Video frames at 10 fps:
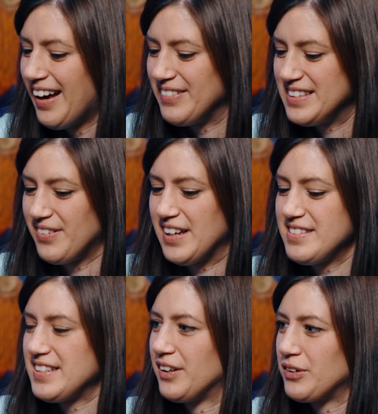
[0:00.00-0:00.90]
Aber es war
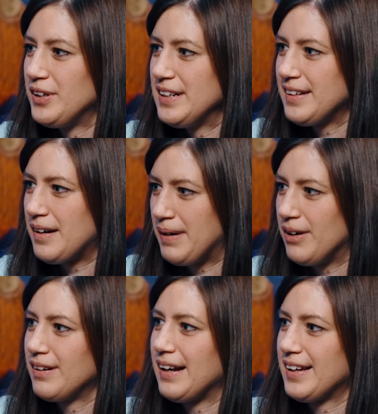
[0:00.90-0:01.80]
sehr rührend, aber
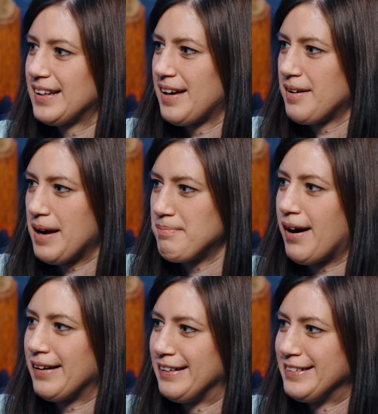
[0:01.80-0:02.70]
auch gleich
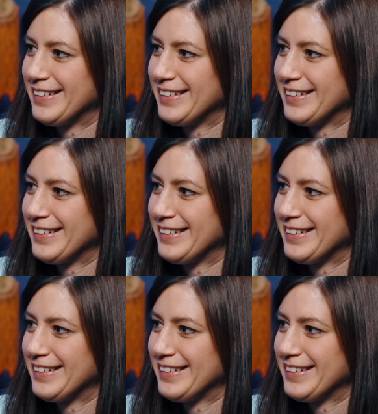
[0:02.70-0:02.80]
ermahnend.